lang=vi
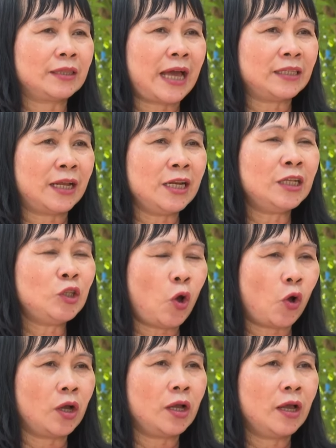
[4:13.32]
tại tỉnh Ninh
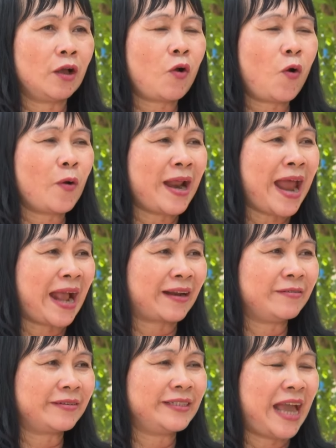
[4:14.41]
Thuận. Cô đã đạt
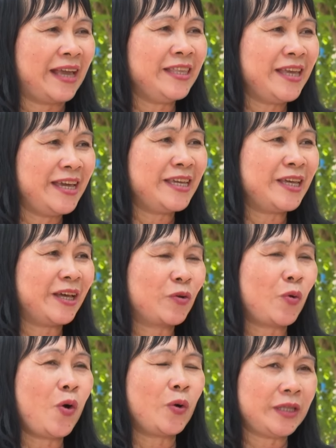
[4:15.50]
được giải nhì
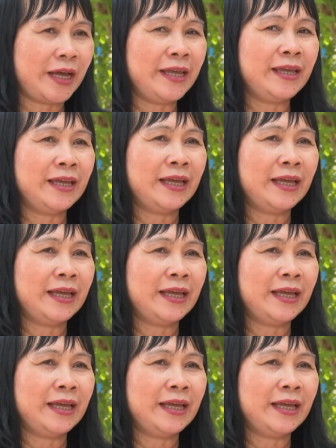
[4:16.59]
của hội thi.